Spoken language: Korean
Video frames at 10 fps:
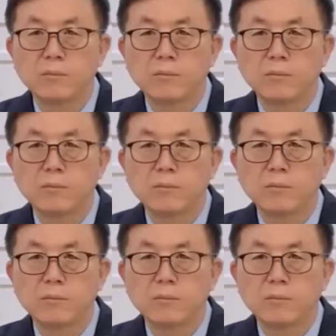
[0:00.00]
청년
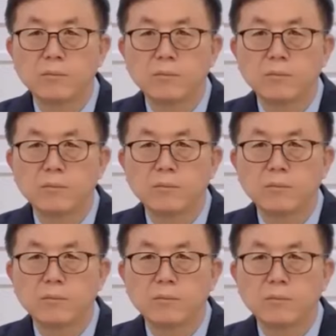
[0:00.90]
부부하고
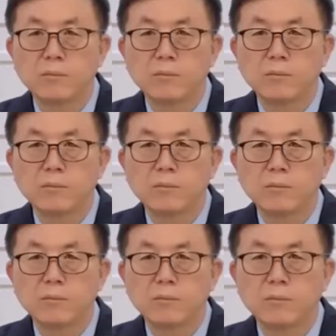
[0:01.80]
새, 새 가정이